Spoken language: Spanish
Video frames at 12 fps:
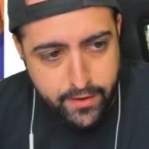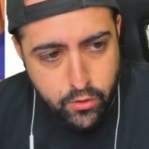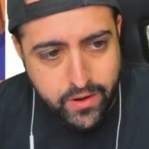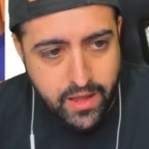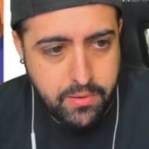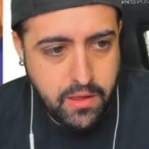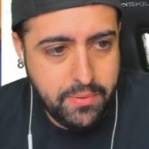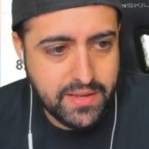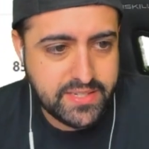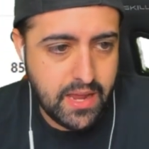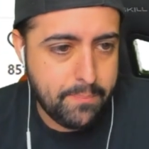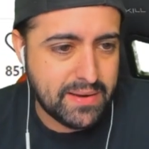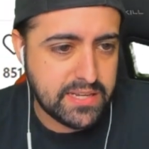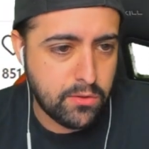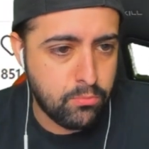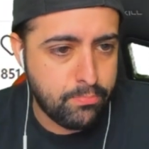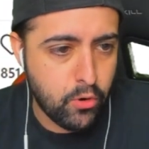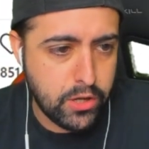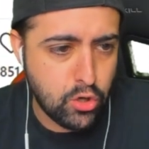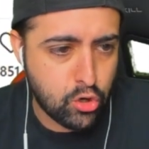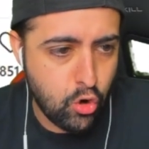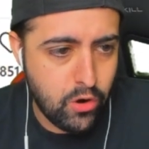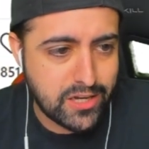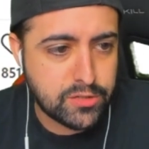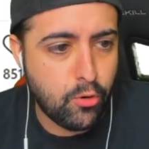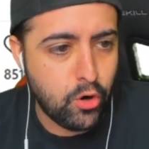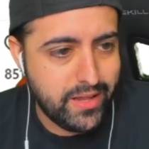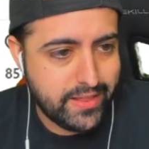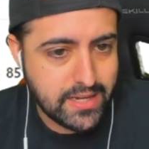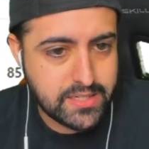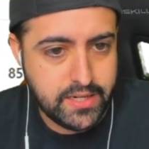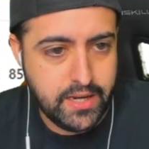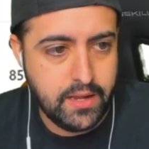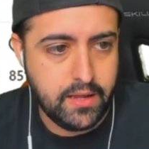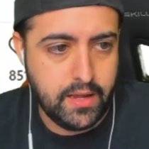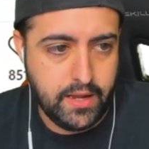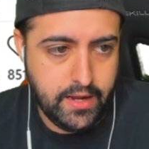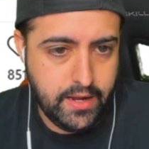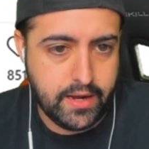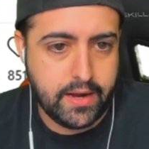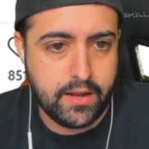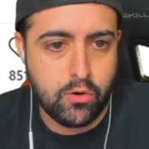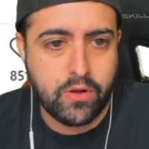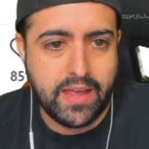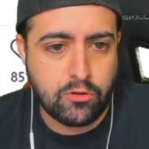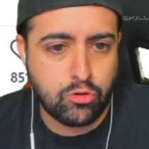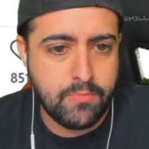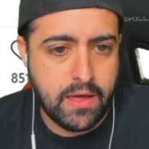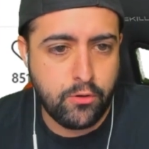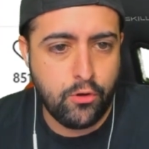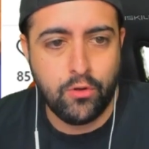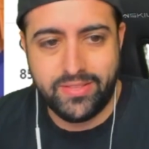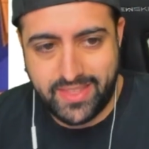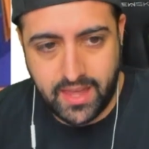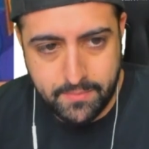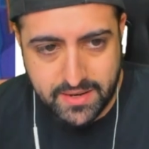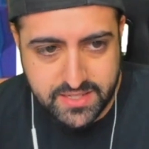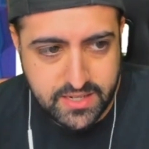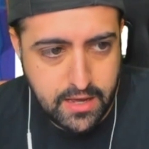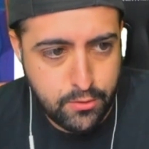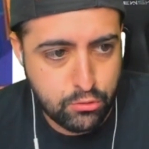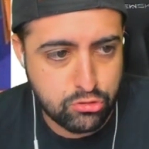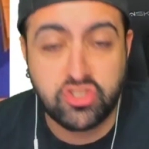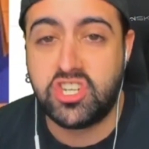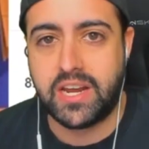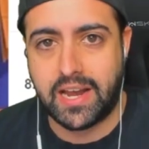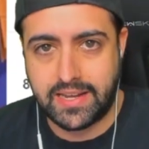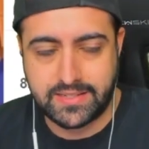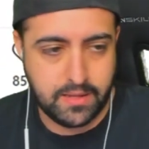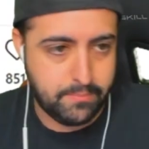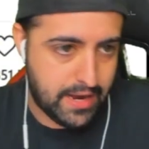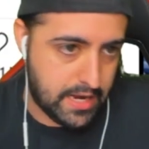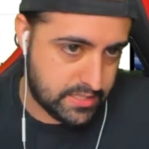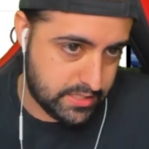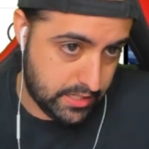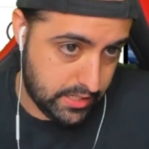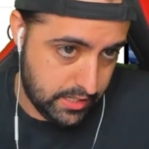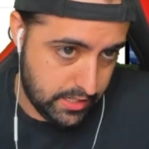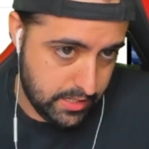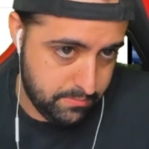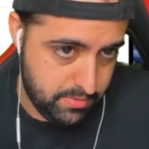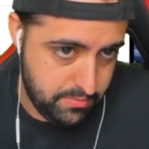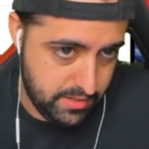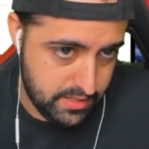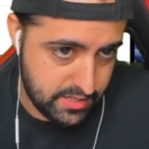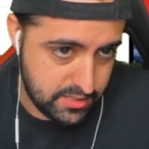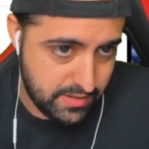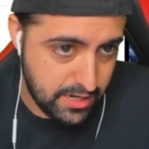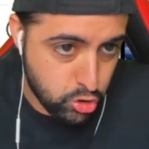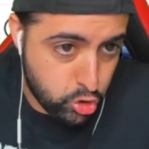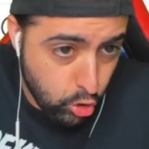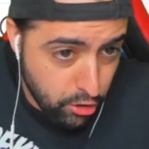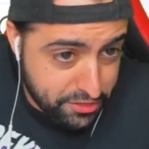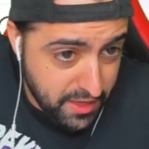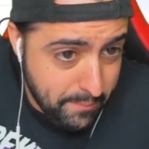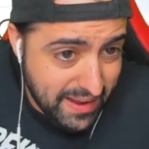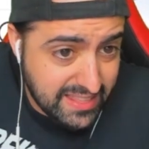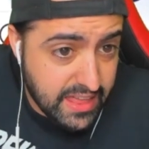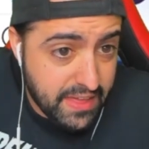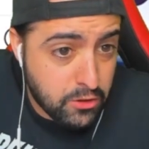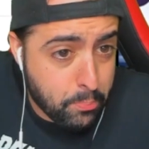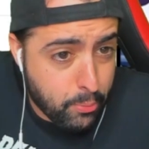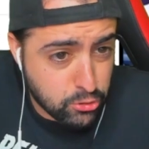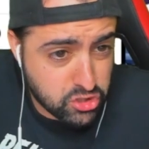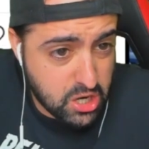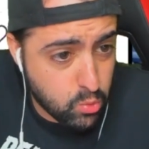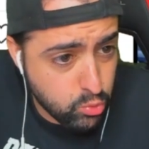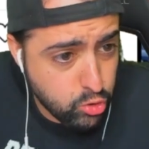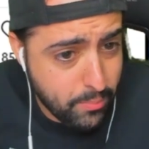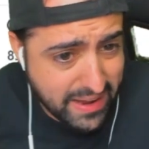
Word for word: Creo que Vivi se ha pasado un poquito con las bolitas, ¿eh? eh creo que ha tomado demasiados chicles de más. Eh, Vivi, ¿estás bien? ¡12.000 de daño por segundo!